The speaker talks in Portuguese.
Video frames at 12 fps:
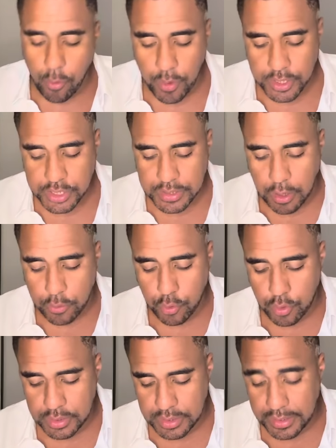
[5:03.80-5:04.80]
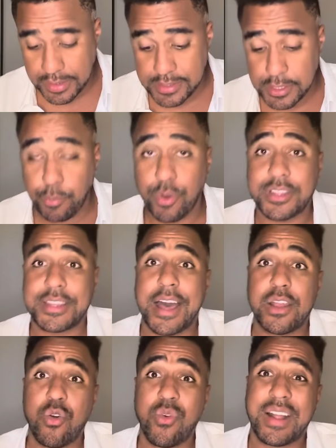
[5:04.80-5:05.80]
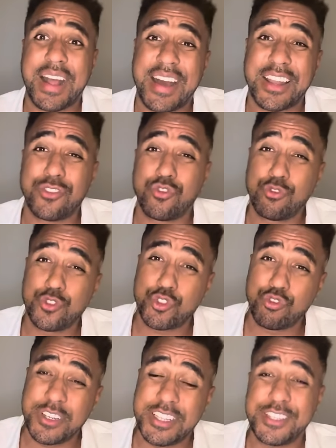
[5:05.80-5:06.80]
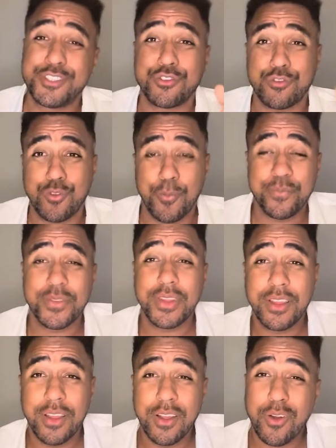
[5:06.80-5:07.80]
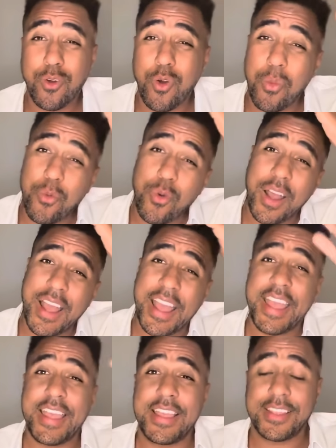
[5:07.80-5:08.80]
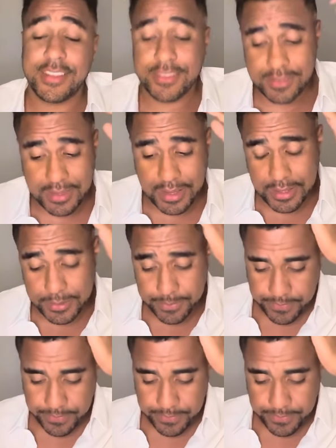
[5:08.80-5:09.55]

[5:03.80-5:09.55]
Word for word: o Edinaldo Rodrigues e botaram o cara do jurídico como rei, tá?